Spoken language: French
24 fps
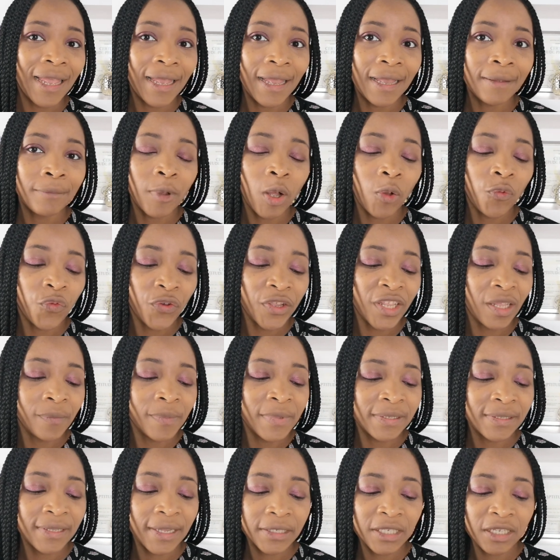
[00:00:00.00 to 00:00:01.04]
Elle m'a envoyé un
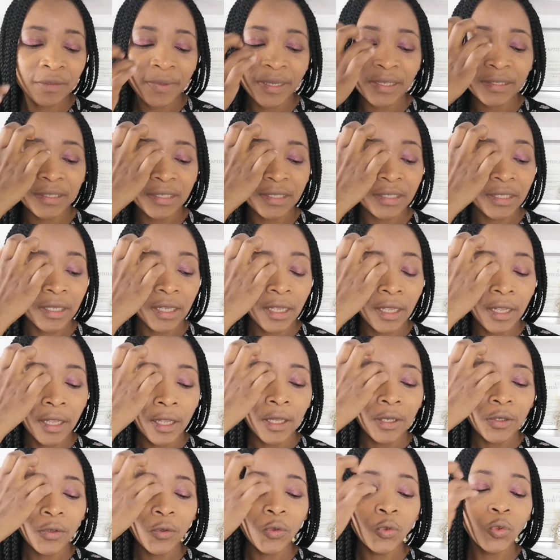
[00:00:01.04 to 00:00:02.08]
message, elle m'a dit
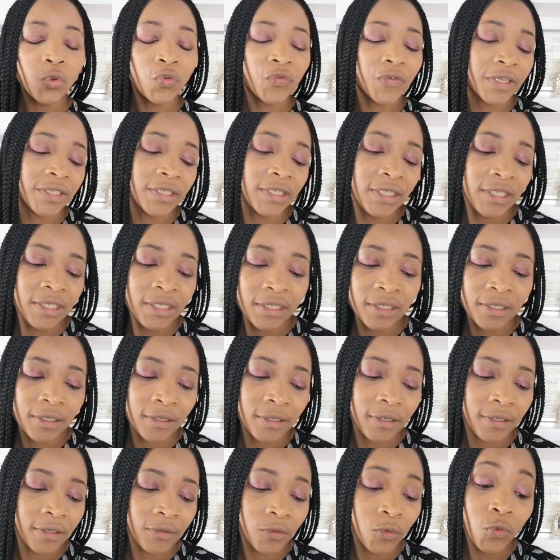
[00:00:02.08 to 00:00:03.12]
Coucou Fanny,
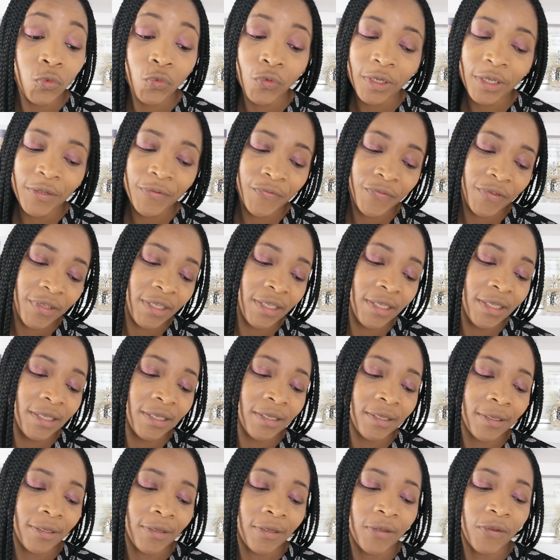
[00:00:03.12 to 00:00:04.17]
euh, coucou les
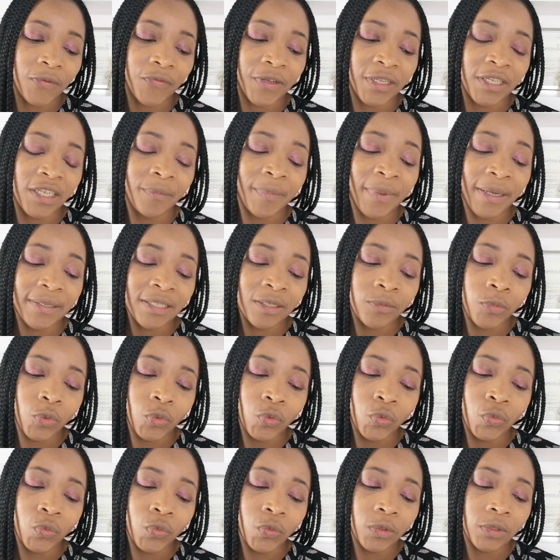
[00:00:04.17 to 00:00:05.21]
filles. Euh, Fanny, merci
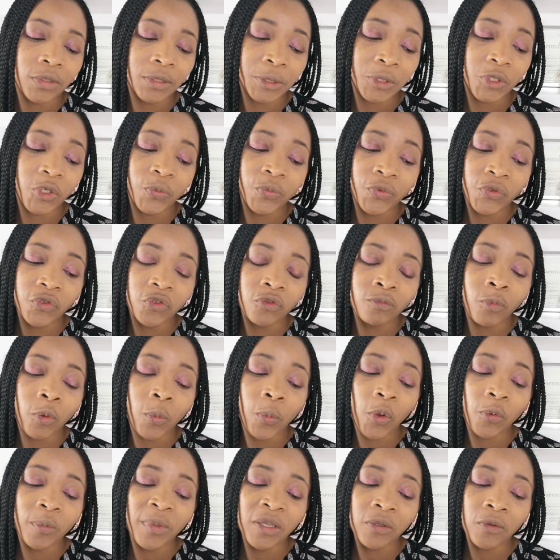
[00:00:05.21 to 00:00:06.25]
beaucoup. J'ai obtenu mon
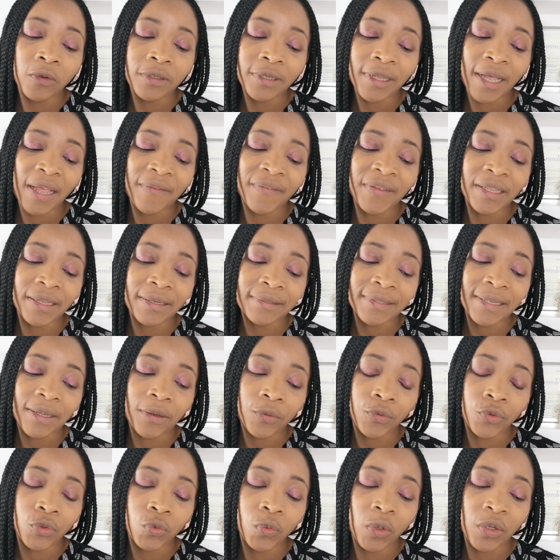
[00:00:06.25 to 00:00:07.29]
premier contrat avec un
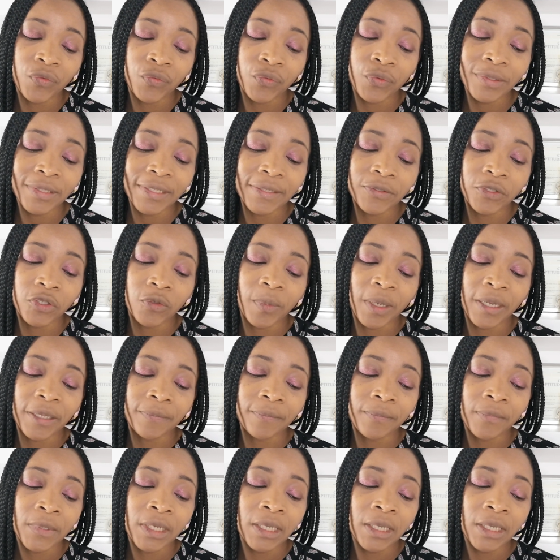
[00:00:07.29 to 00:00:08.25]
salon de coiffure cette semaine.